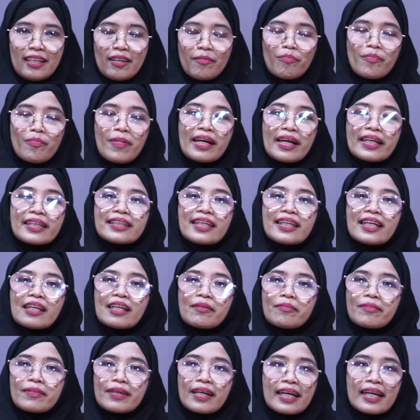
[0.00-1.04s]
baik
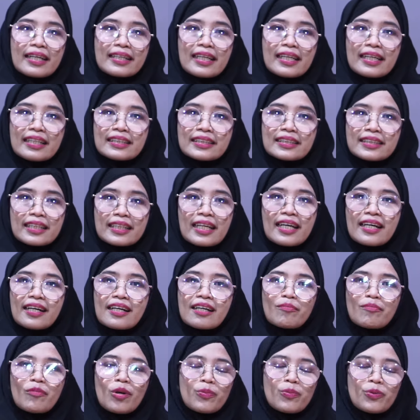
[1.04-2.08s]
dalam keadaan
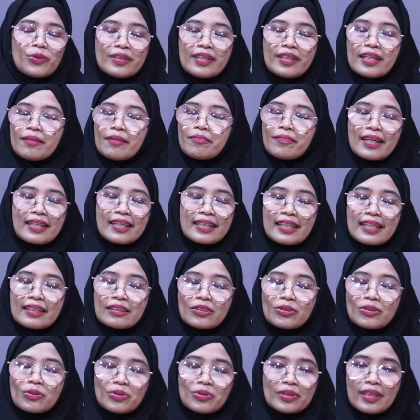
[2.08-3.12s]
senang maupun dalam keadaan
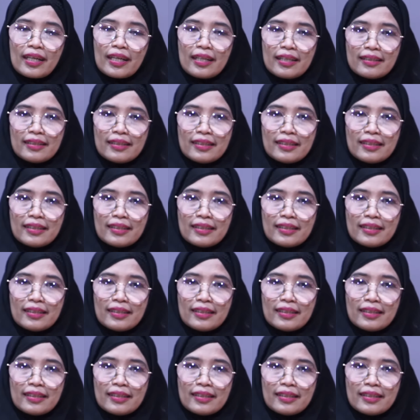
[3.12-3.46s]
susah,